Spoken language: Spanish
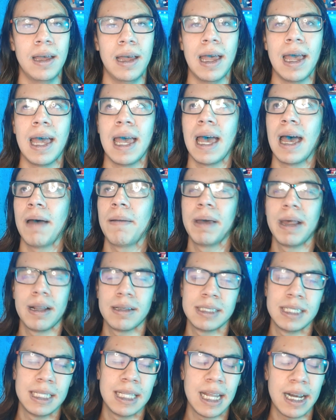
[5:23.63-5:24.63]
Eh, a ver,
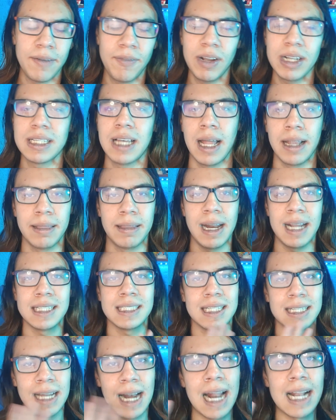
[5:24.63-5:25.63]
si te refieres a
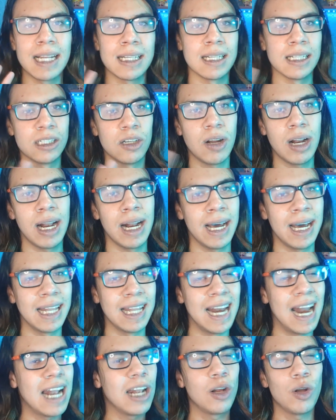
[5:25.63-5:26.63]
tres grandes de shonen en
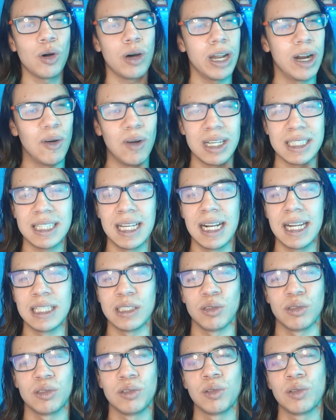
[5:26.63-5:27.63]
general, no creo que sean
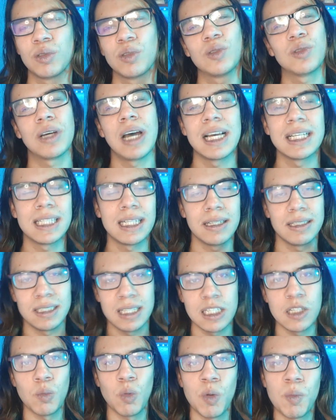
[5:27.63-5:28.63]
esos. Jujutsu Kaisen
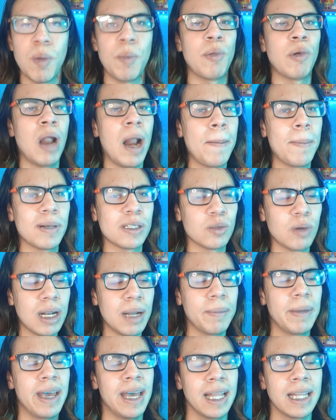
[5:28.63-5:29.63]
se hizo muy popular pues su
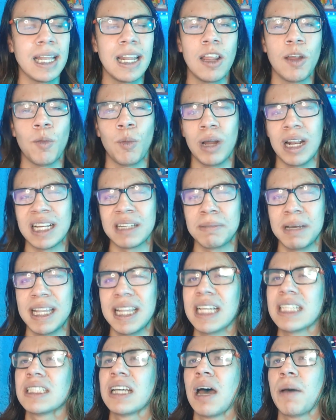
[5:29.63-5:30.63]
anime ha tenido buenas
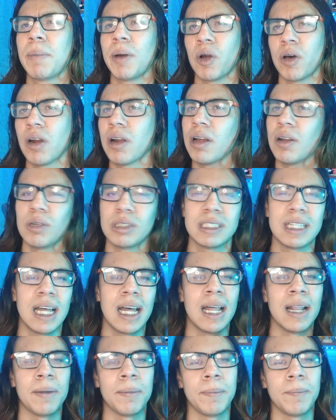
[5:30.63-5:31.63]
ventas, pero creo que no es
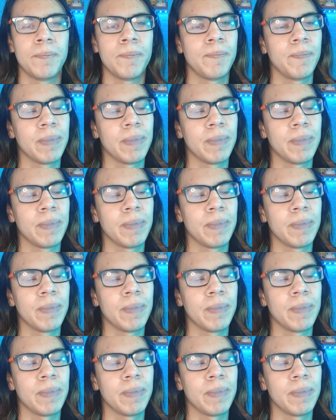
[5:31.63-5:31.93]
tan,